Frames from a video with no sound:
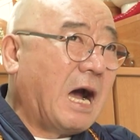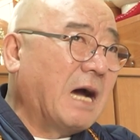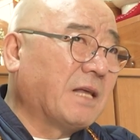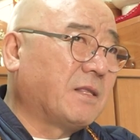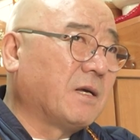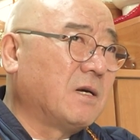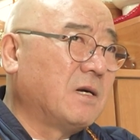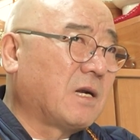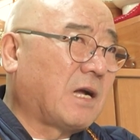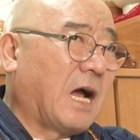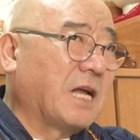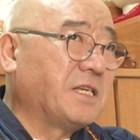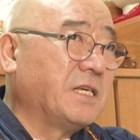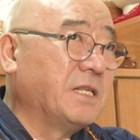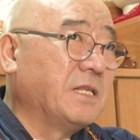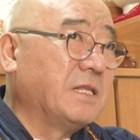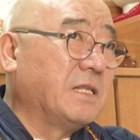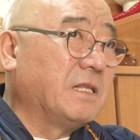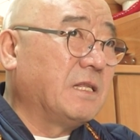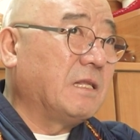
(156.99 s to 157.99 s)
아들을
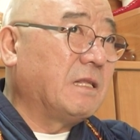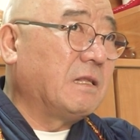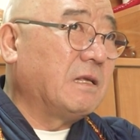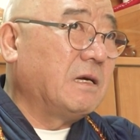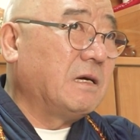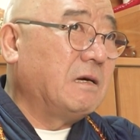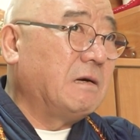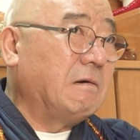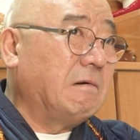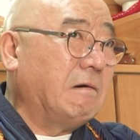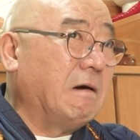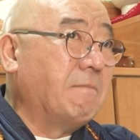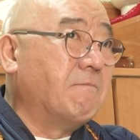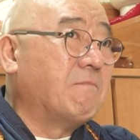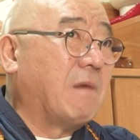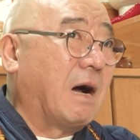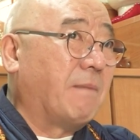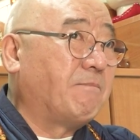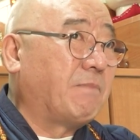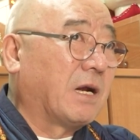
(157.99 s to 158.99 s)
가진
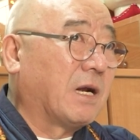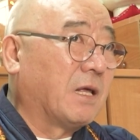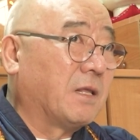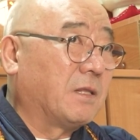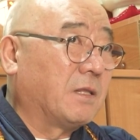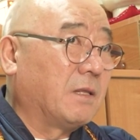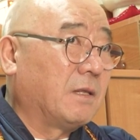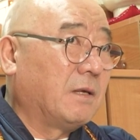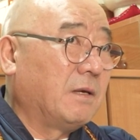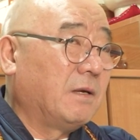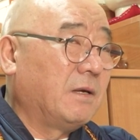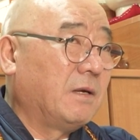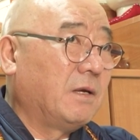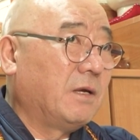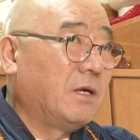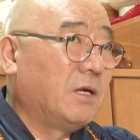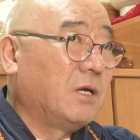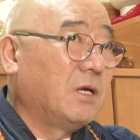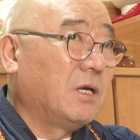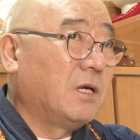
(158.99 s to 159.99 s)
엄마 아빠는
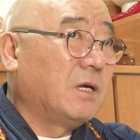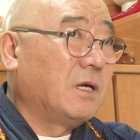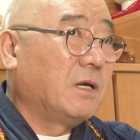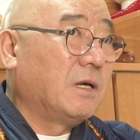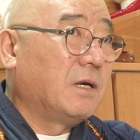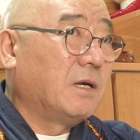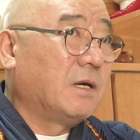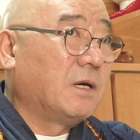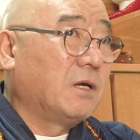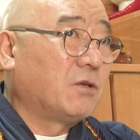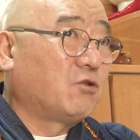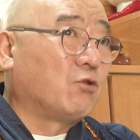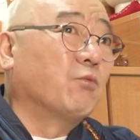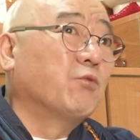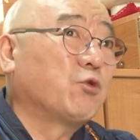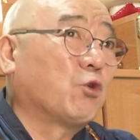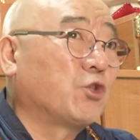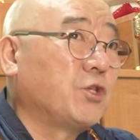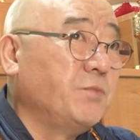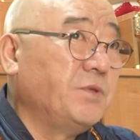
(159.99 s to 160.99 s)
좀
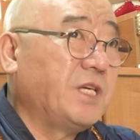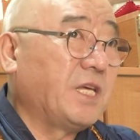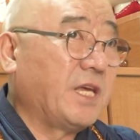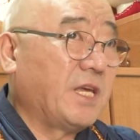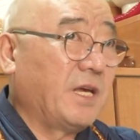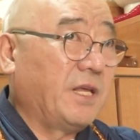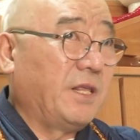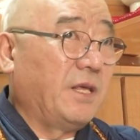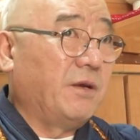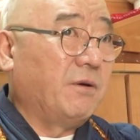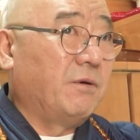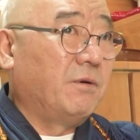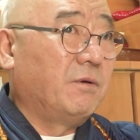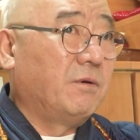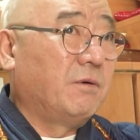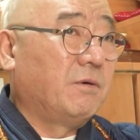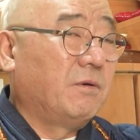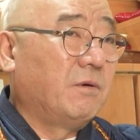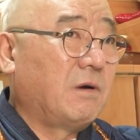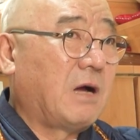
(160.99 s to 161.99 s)
조심시켜야 돼요.
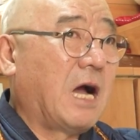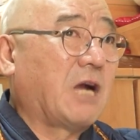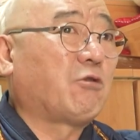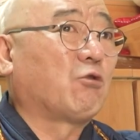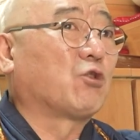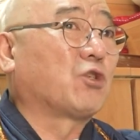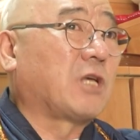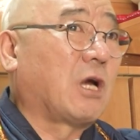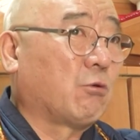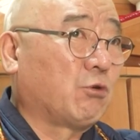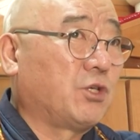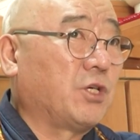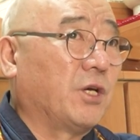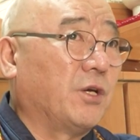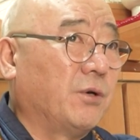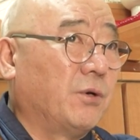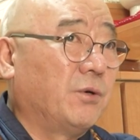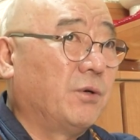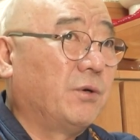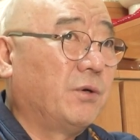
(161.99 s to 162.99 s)
학교도 사고 쳐요.